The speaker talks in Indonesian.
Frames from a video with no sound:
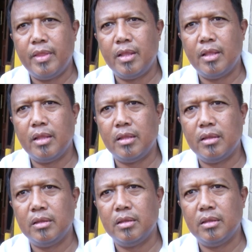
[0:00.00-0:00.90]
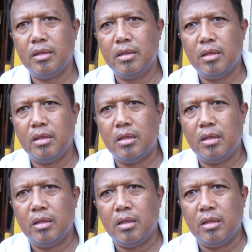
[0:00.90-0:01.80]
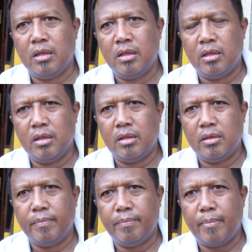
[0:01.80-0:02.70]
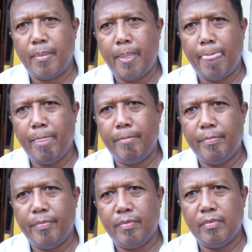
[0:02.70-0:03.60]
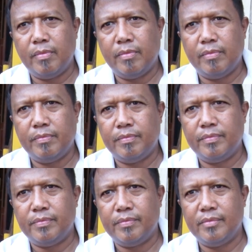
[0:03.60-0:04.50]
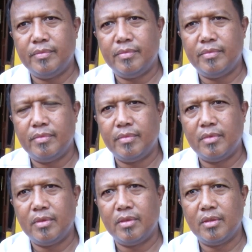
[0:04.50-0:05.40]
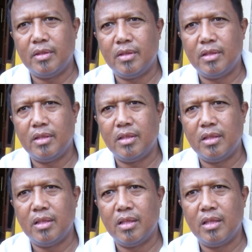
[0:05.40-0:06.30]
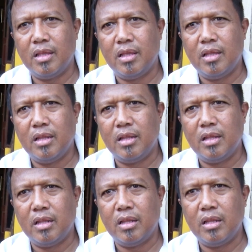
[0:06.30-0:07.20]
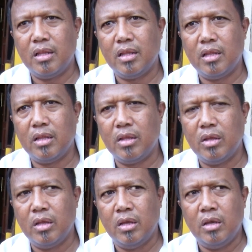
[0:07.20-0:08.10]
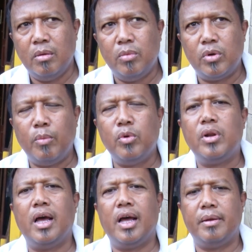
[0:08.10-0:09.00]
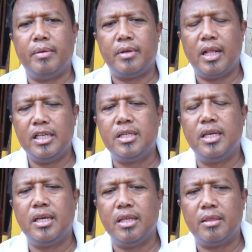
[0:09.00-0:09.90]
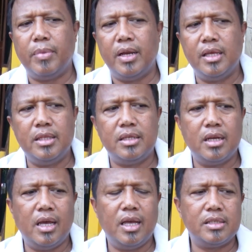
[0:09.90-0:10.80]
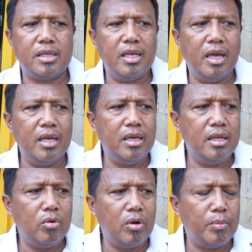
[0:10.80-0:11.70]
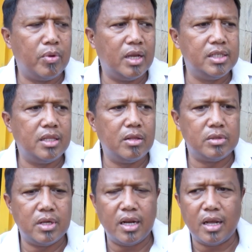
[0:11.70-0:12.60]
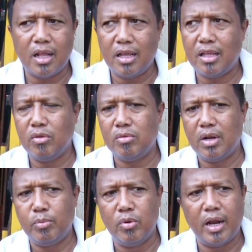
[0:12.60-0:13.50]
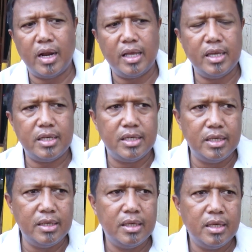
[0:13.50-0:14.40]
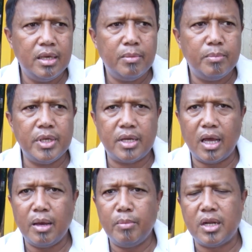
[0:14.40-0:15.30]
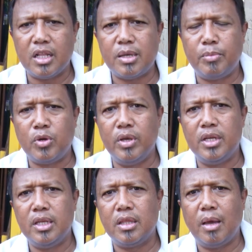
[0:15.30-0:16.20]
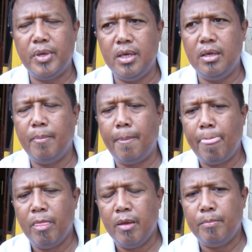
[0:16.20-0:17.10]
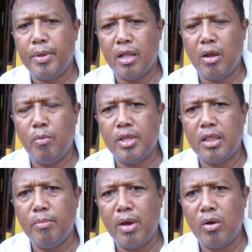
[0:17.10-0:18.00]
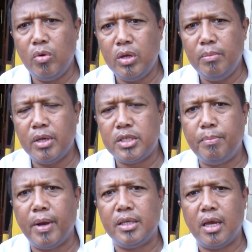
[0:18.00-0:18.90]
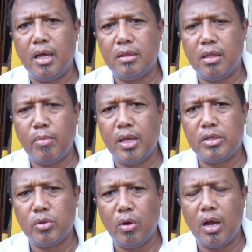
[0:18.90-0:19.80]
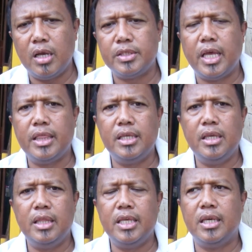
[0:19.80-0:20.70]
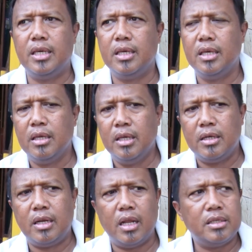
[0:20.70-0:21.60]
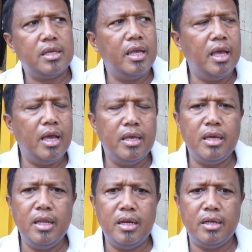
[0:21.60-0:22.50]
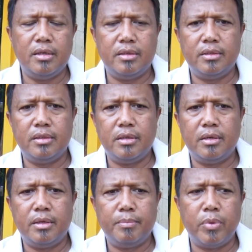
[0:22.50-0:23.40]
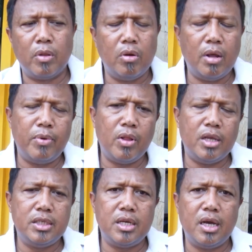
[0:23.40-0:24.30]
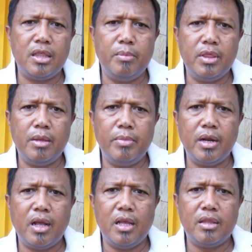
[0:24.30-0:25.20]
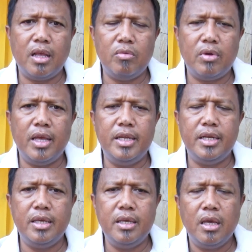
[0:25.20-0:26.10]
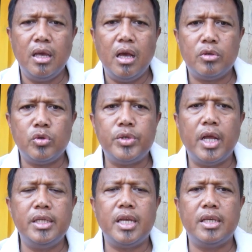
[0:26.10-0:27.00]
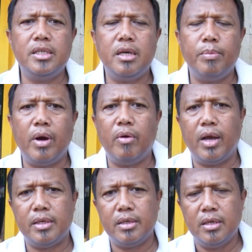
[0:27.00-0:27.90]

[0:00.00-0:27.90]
depan ini Pak harapannya pada teman-teman Karang Taruna ini apakah bisa meng, apa, meng Eh, menerapkan ilmu ini ke masyarakat seperti itu? Mudah-mudahan dari sedikit, paling tidak saya ingin kolaborasi terus dengan Karang Taruna, bukan hanya di bidang Medar Sabdo ini, tapi PR Kabupaten Temanggung ini masih banyak, termasuk angka stuntingnya tinggi, dan saya ingin berkolaborasi dengan teman-teman Karang Taruna ini, sosialisasi ke bawah,